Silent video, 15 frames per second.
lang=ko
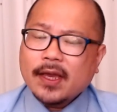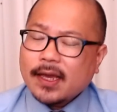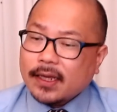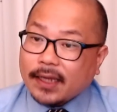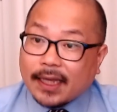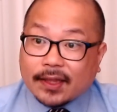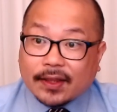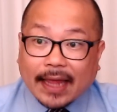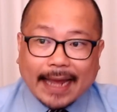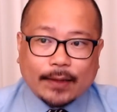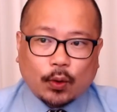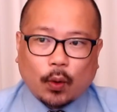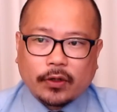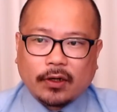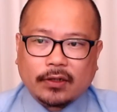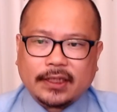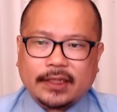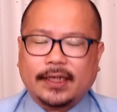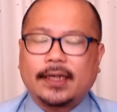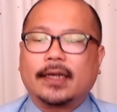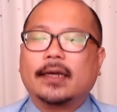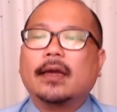이
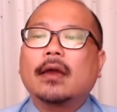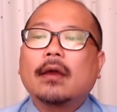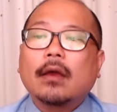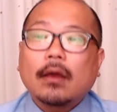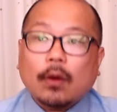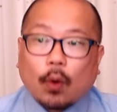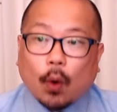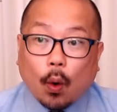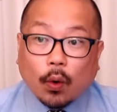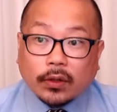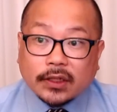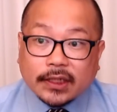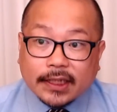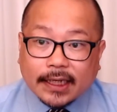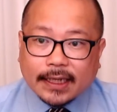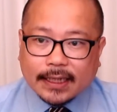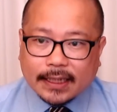대통령실이 공식